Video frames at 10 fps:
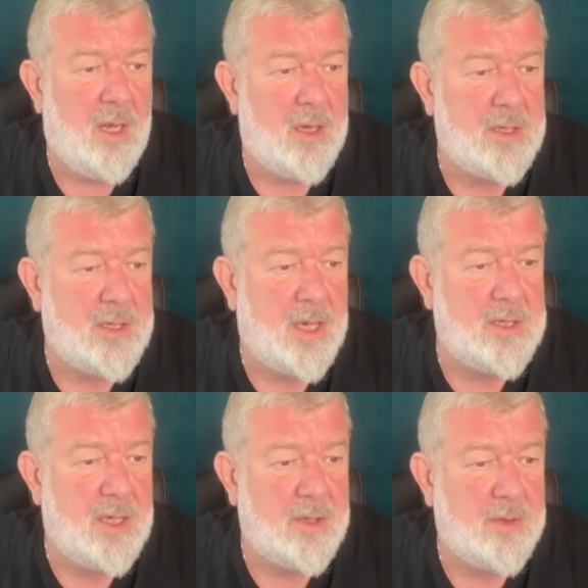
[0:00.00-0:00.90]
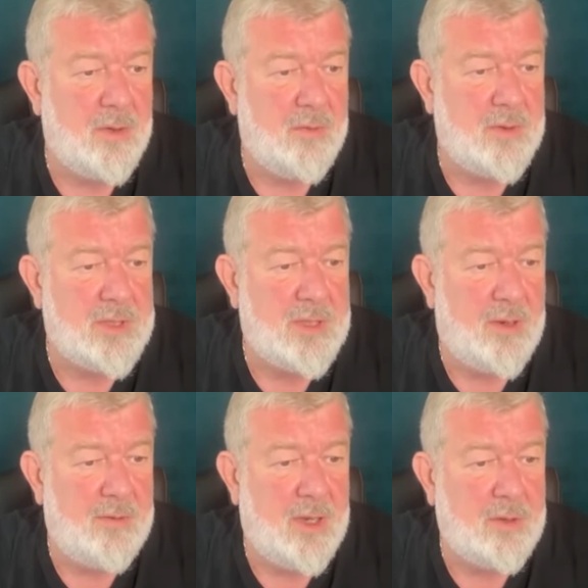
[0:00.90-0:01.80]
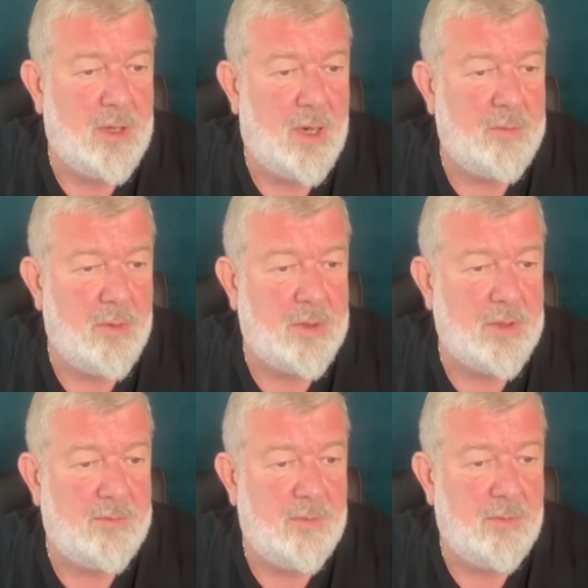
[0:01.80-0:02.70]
рассказал, что его заставляет работать в,